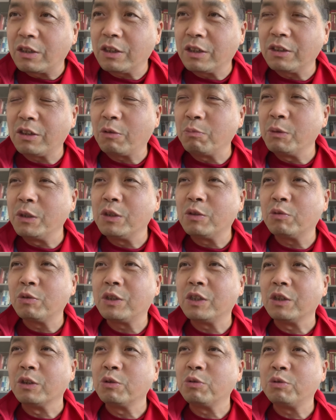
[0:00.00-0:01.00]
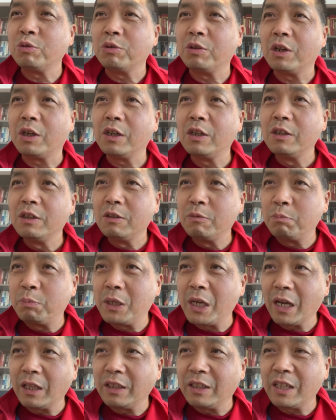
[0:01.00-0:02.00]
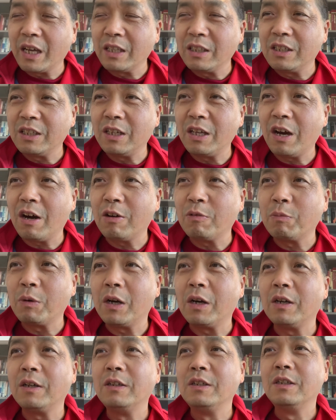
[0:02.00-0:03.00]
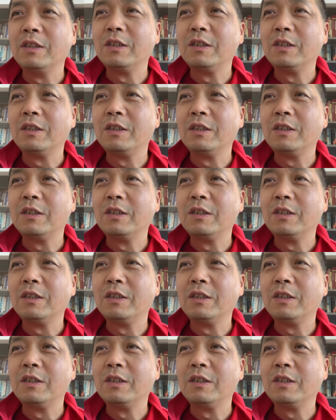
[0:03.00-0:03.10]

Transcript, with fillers: 升到民族情绪，骗点击量吗？